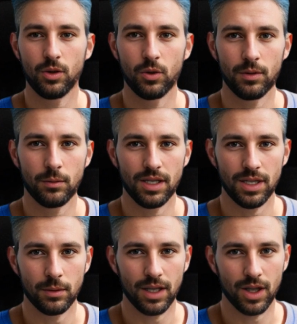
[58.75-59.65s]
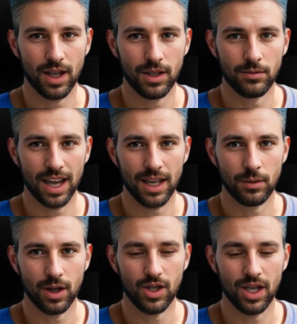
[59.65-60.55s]
un investimento che vale
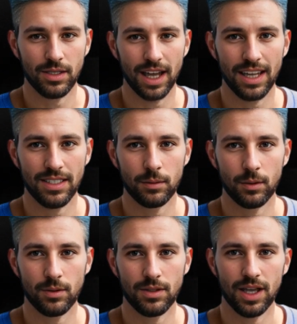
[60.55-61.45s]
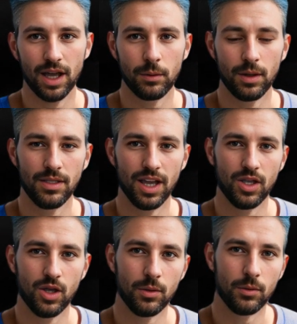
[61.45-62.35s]
ogni centesimo. Il
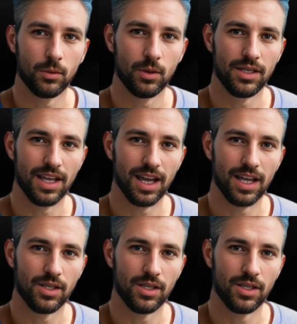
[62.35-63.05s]
passaggio di proprietà è